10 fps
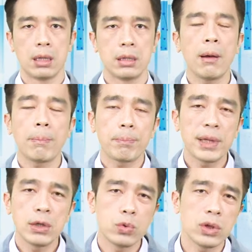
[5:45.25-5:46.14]
那
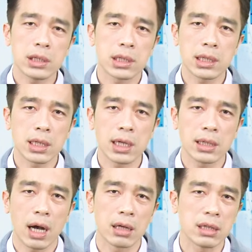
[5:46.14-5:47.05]
比预期更
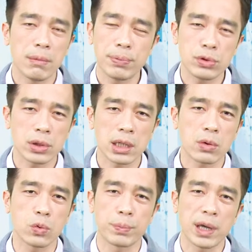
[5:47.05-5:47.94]
好，你不觉得
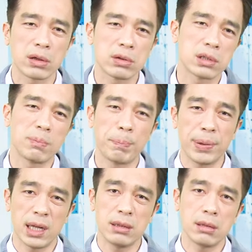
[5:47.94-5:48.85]
股票就是
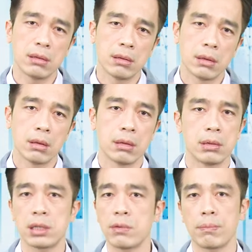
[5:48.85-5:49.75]
喷？
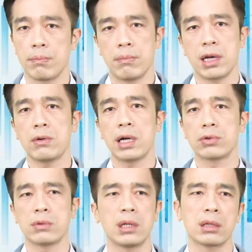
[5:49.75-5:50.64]
那就没话
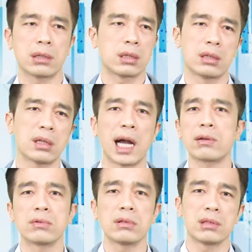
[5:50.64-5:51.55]
说，那可能台
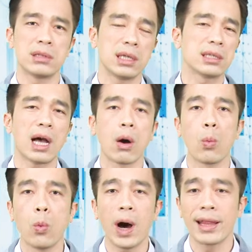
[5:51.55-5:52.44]
股就直接上
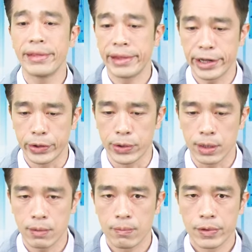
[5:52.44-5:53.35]
万六
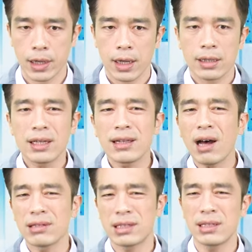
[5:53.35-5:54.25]
了。那
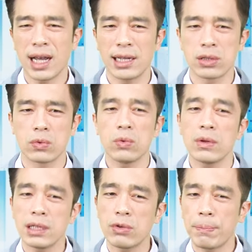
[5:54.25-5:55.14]
到底是哪一种？
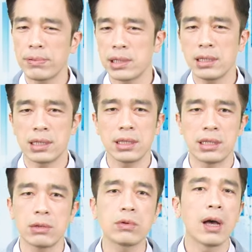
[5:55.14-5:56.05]
我认为不升息的
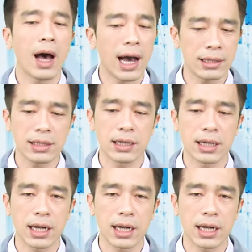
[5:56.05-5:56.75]
几率还是很